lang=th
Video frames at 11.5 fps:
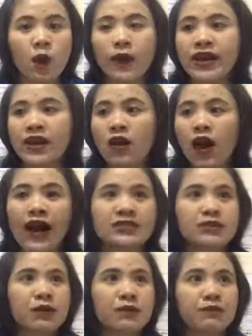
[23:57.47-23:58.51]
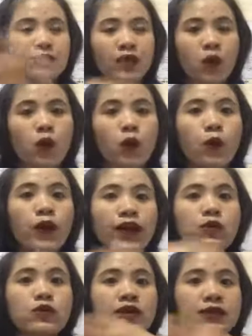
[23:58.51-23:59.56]
วันหนึ่งก็อาจจะแบบโอเค
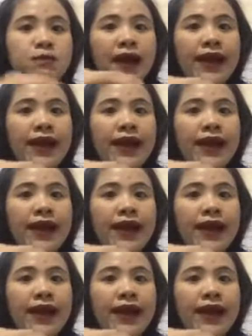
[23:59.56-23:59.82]
คุณคิดไป